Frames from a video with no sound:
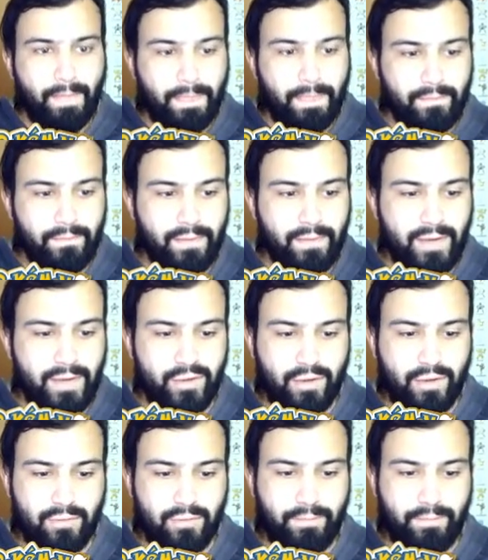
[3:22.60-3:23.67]
Vamos a ayudar
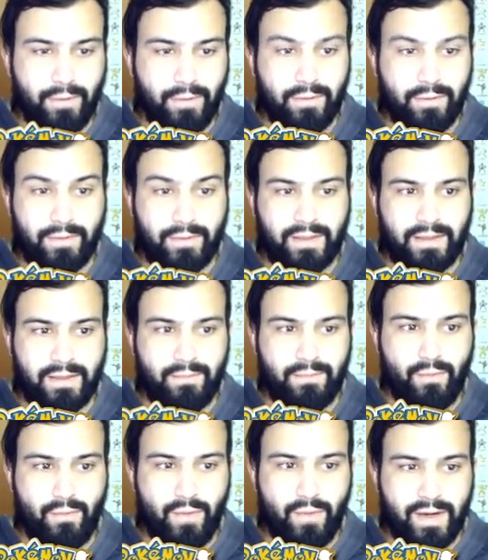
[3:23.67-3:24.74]
un poco porque tenemos
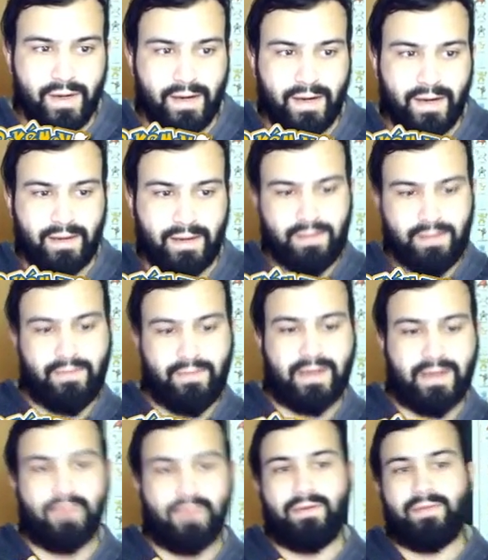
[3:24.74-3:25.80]
buena carga de barras,
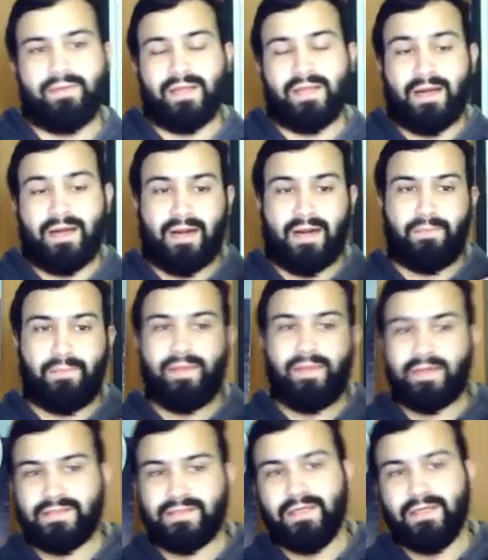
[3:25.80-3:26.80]
obviamente la rapidez